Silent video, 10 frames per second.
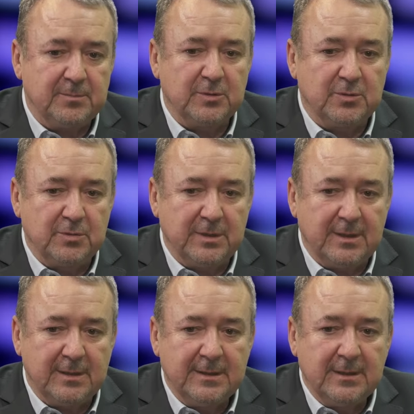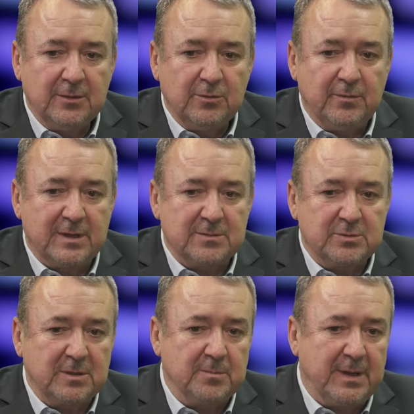Po drugie, Uważam,
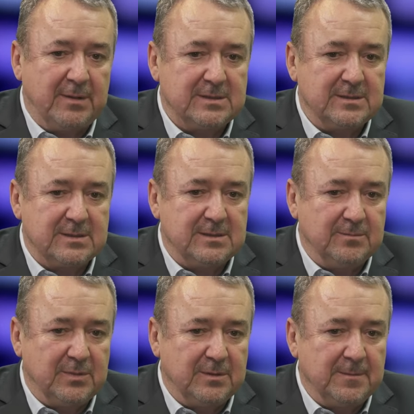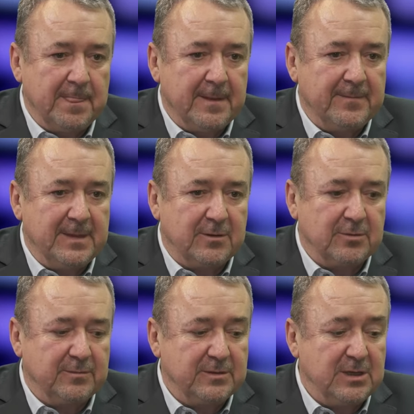że ten pałac na symbol
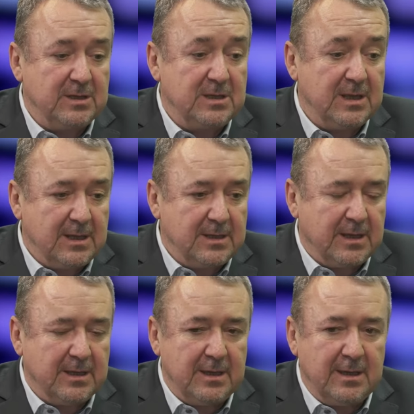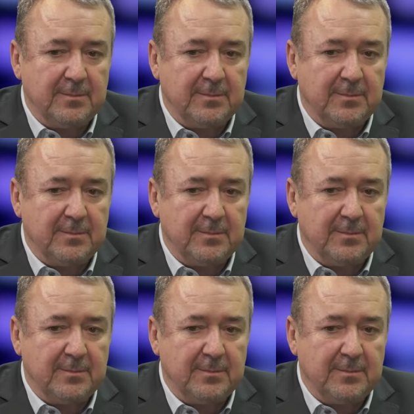narodowy się nie nadaje.